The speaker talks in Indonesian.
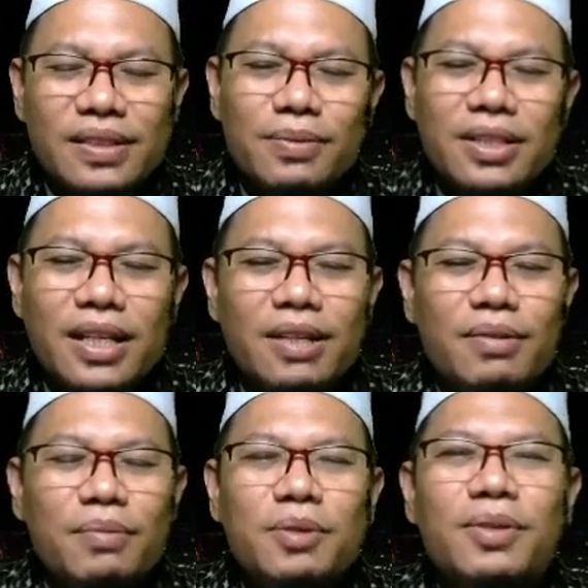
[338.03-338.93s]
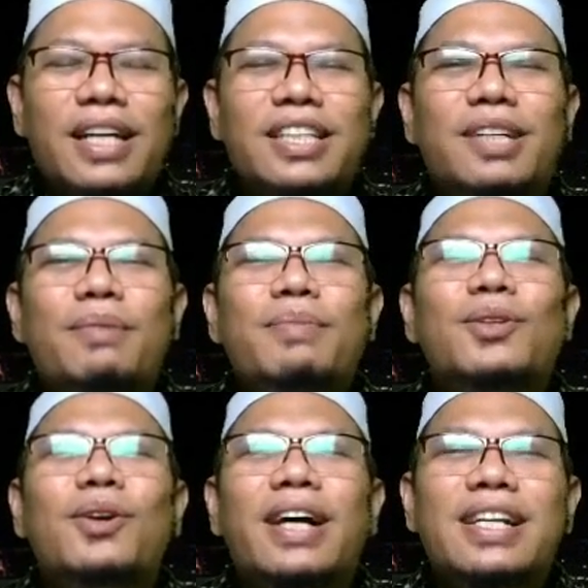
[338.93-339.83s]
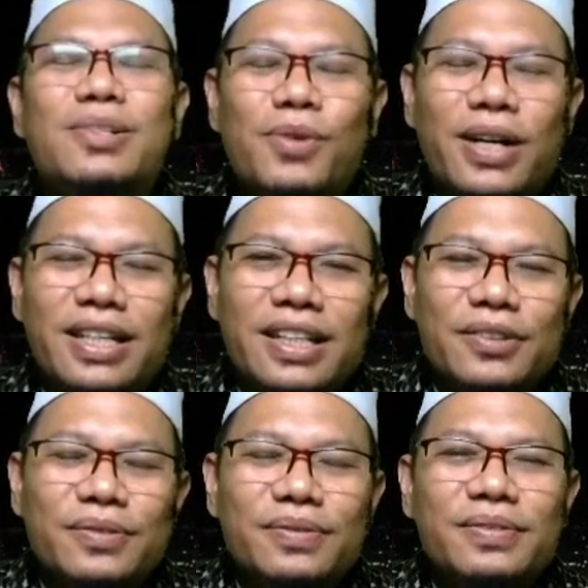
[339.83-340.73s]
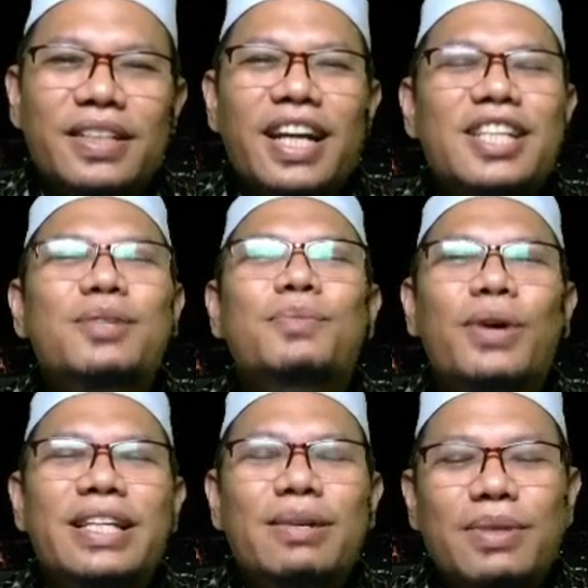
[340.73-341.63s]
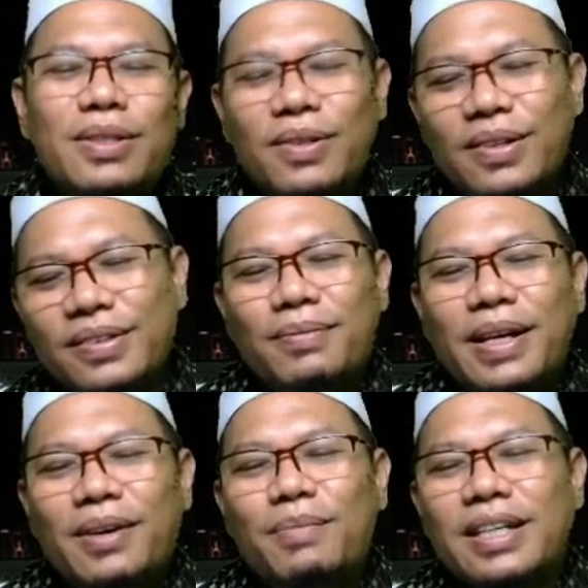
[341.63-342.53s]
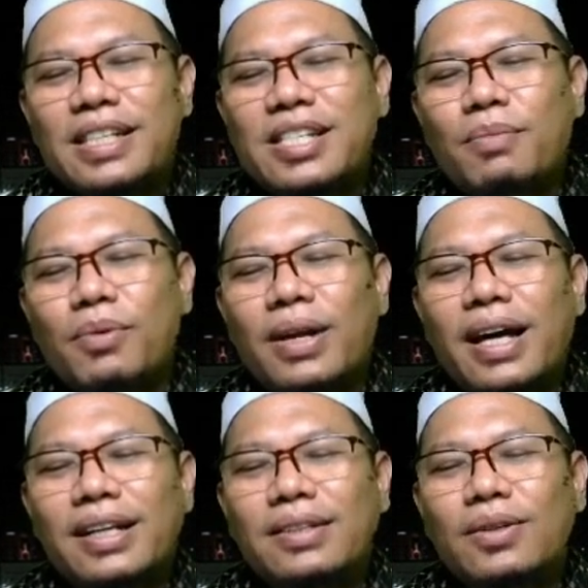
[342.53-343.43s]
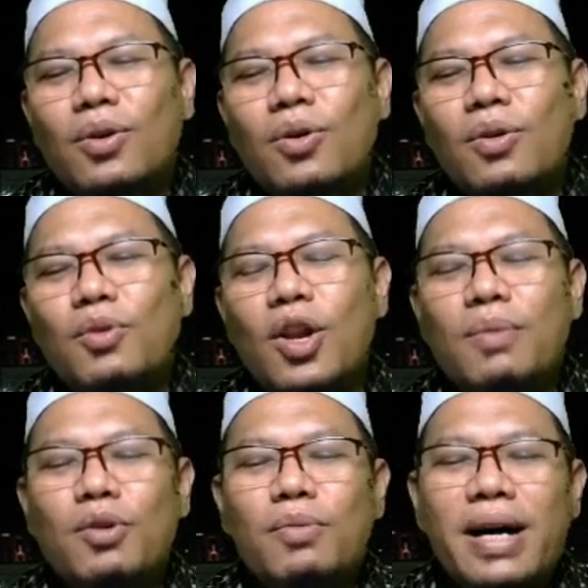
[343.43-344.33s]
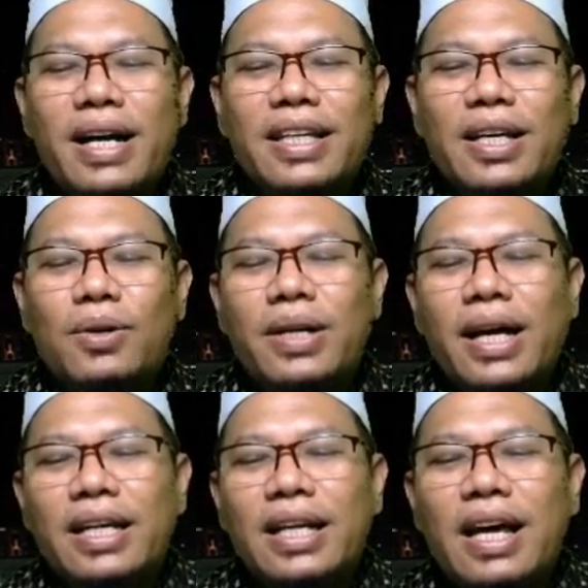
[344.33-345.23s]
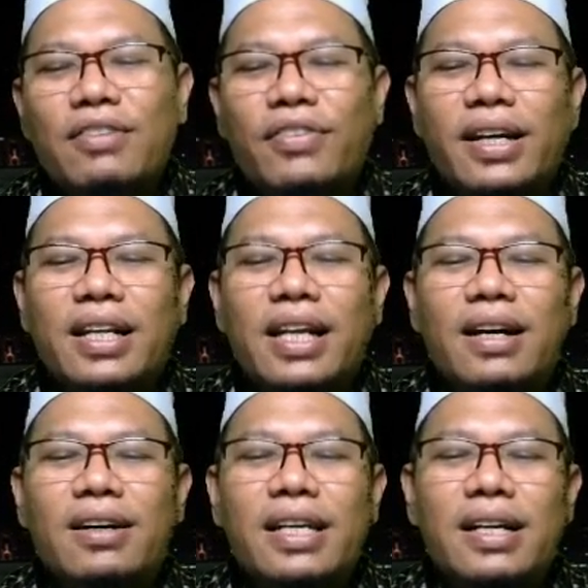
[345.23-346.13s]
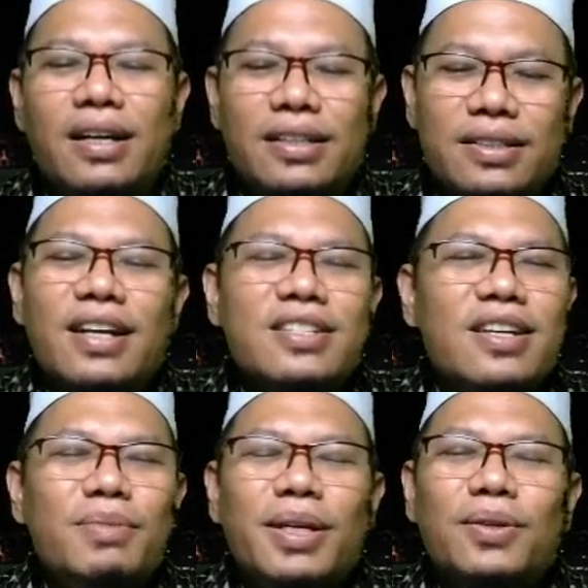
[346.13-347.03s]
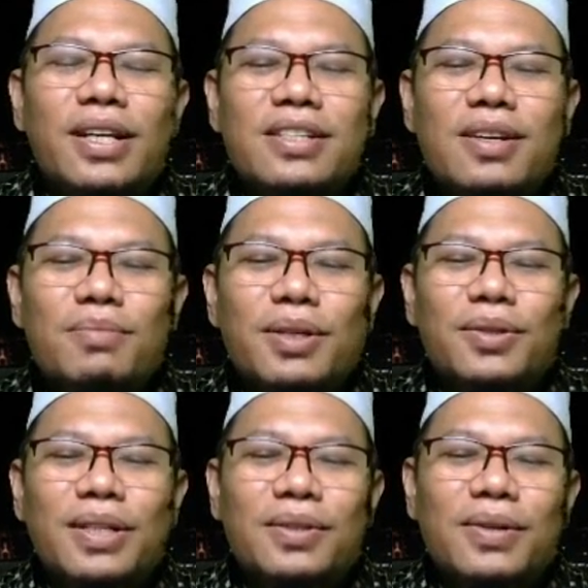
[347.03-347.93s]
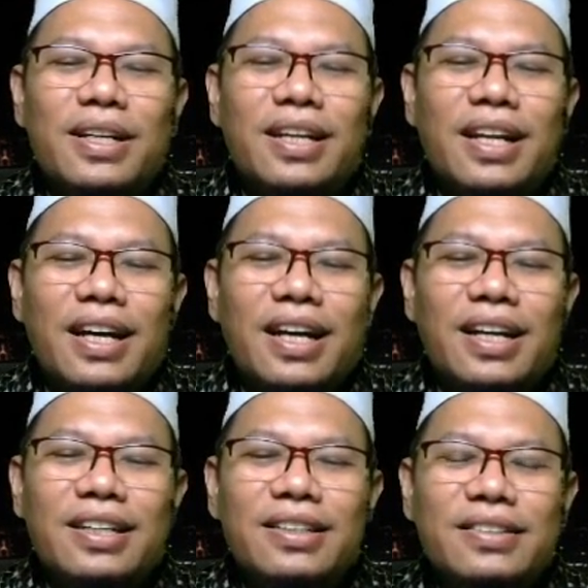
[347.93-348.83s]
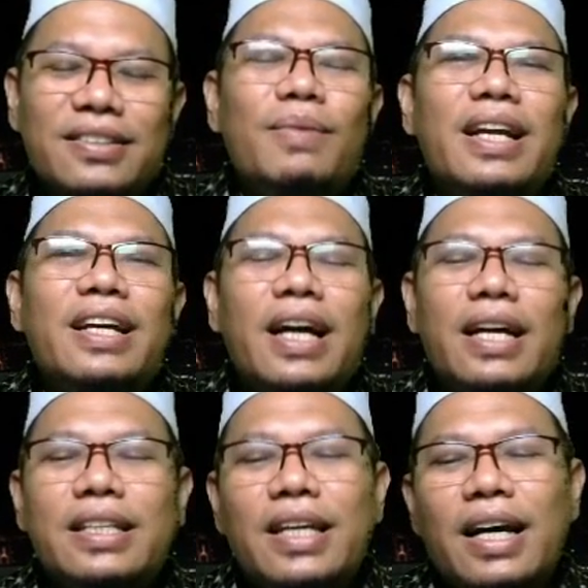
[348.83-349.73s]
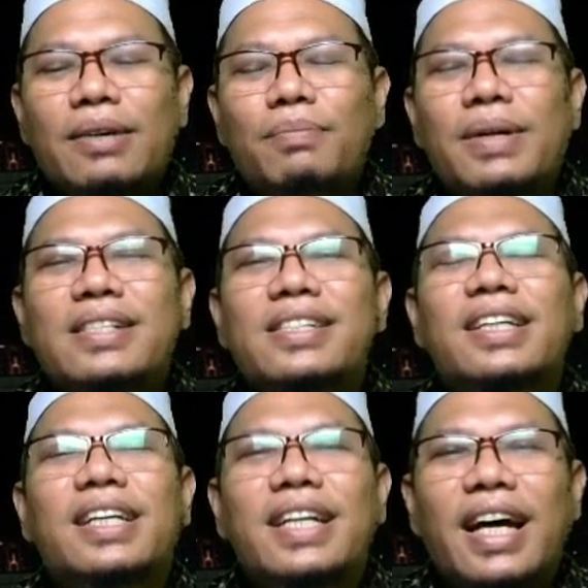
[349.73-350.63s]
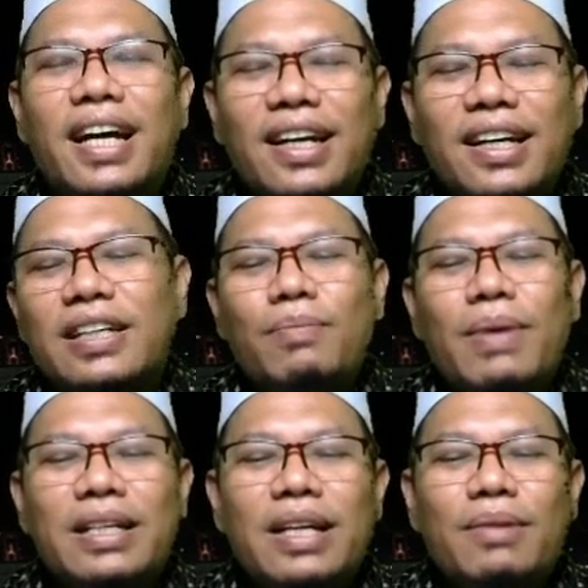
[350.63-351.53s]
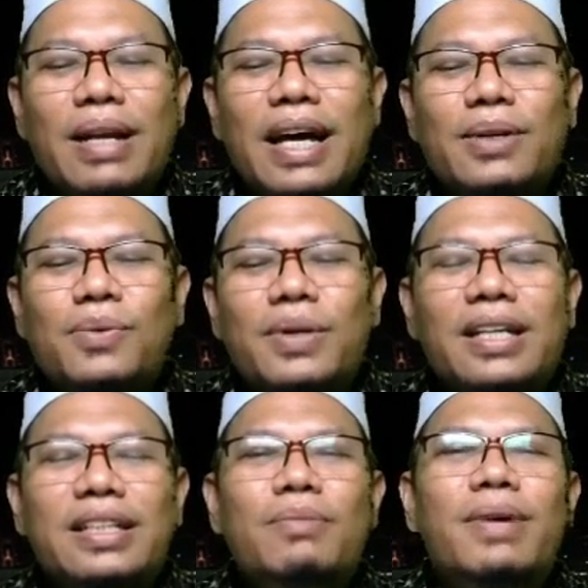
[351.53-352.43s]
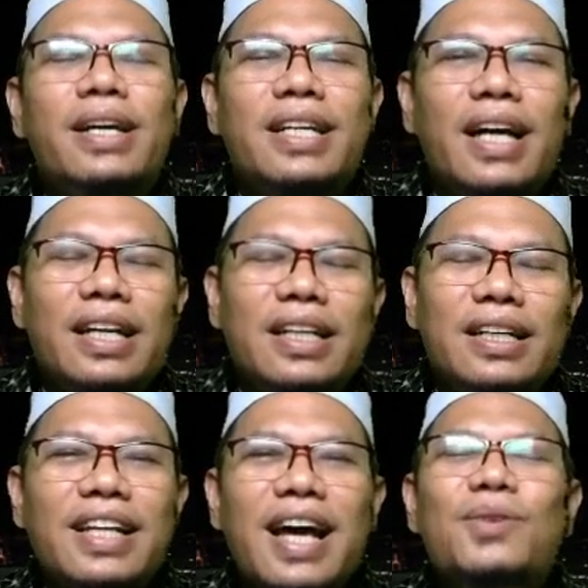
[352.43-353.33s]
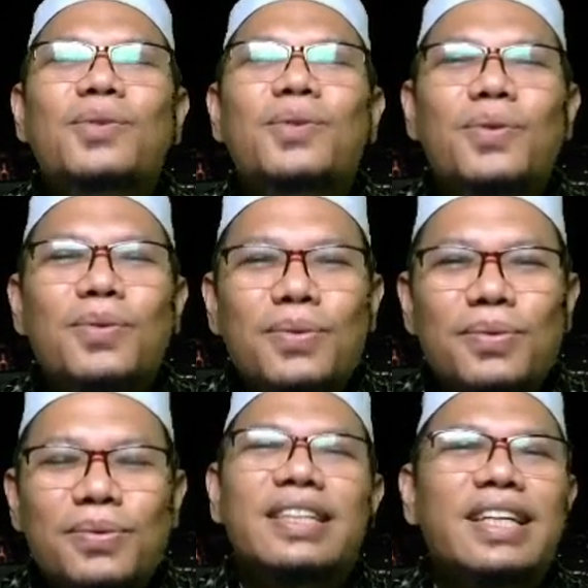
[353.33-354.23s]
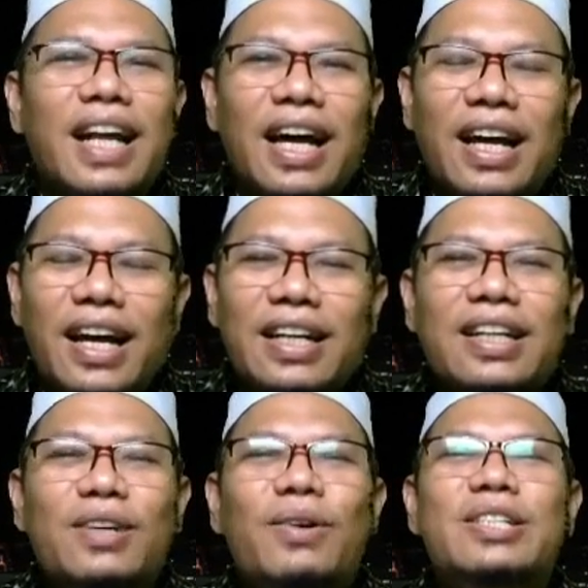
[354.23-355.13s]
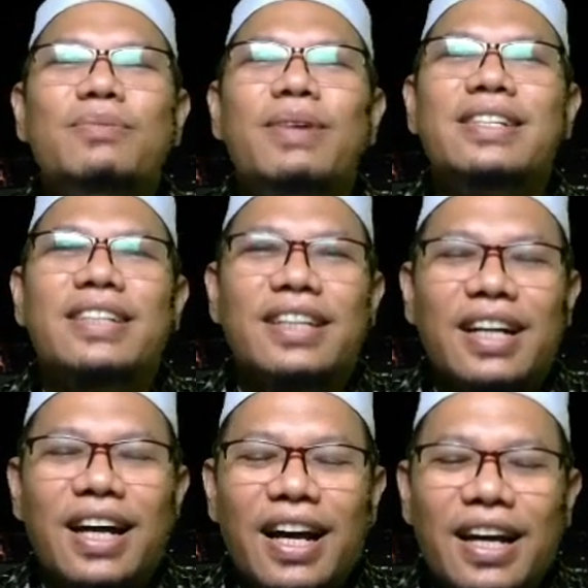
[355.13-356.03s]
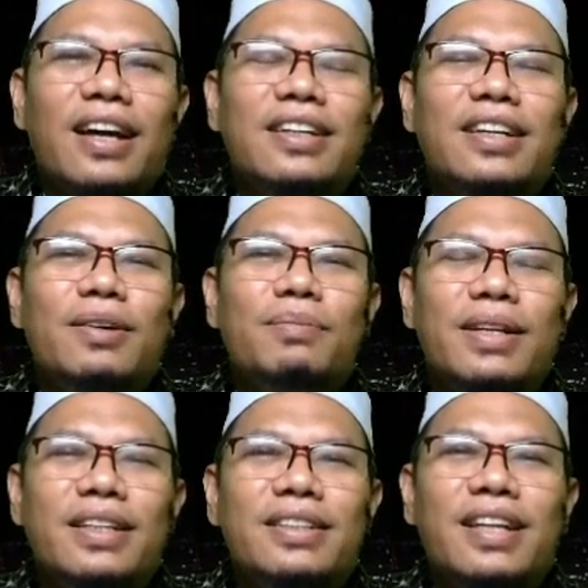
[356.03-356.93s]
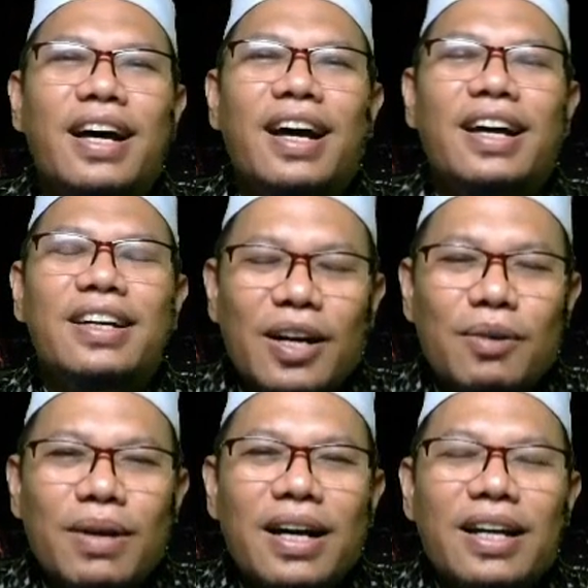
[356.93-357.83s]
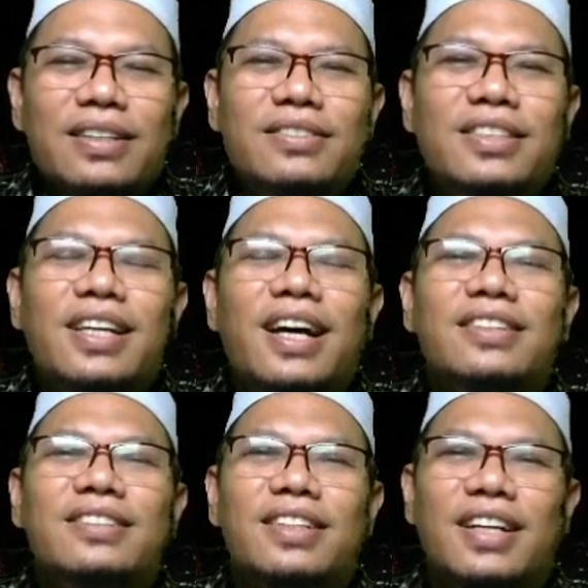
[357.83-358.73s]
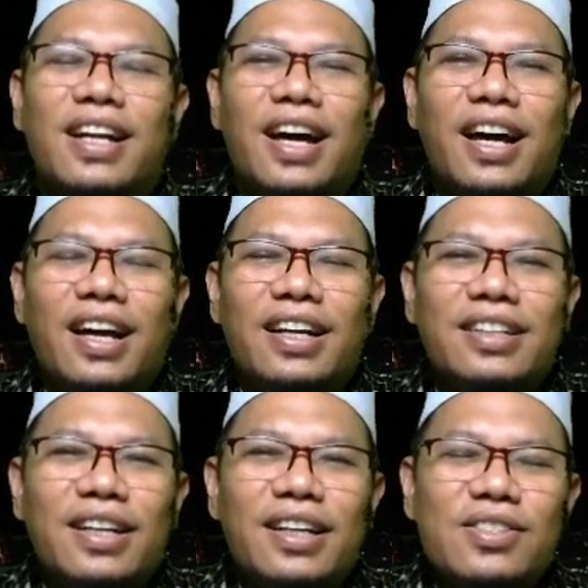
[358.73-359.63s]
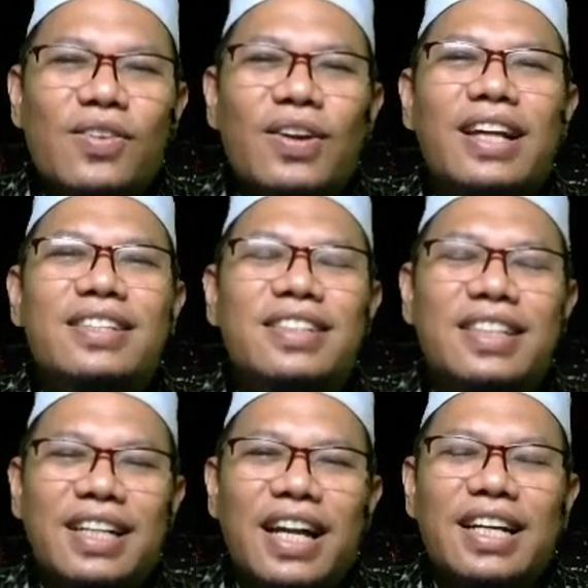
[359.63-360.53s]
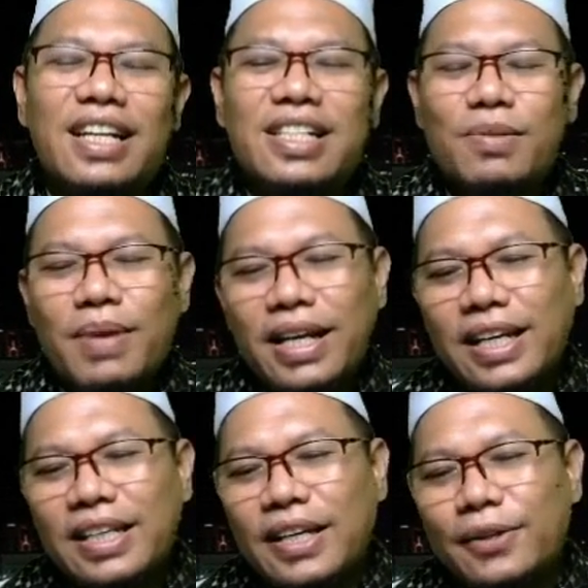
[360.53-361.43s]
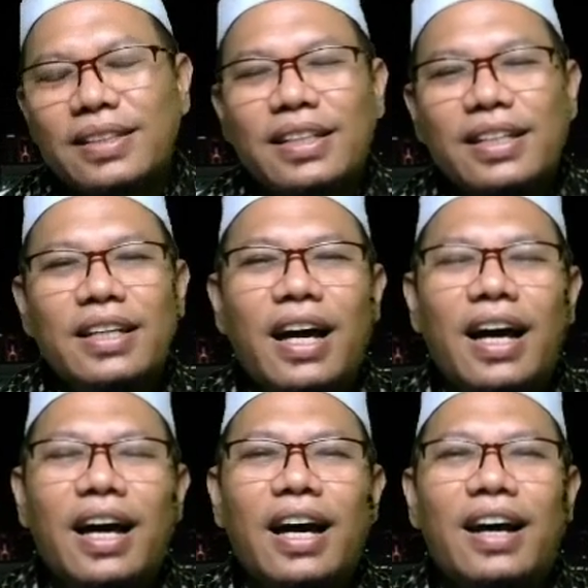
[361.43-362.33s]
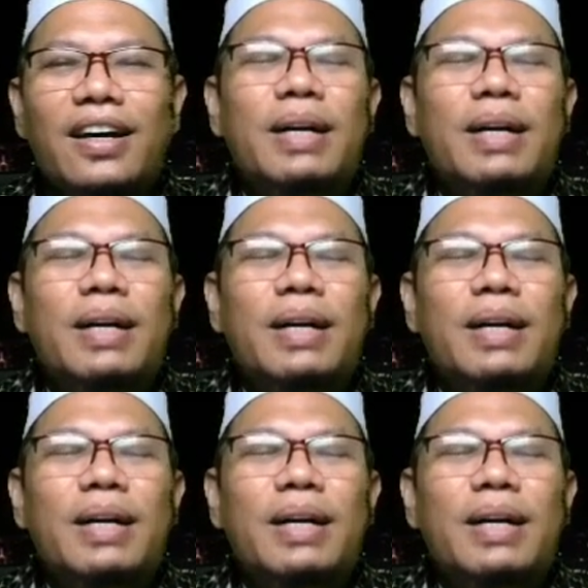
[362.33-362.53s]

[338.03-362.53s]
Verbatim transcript: Kemudian Imam Ibnu Katsir membetulkan semuanya yakni semuanya betul. Beliau berkesimpulan humul mubadiruna ila fi'lil khairat. Asabiqun asabiqun itu adalah mereka yang bersegera kepada melakukan kebaikan. Tidak nunggu-nunggu, segera. Ada kewajiban segera, ada perintah apa jihad segera, ada sholat segera dan sebagainya. Jadi tidak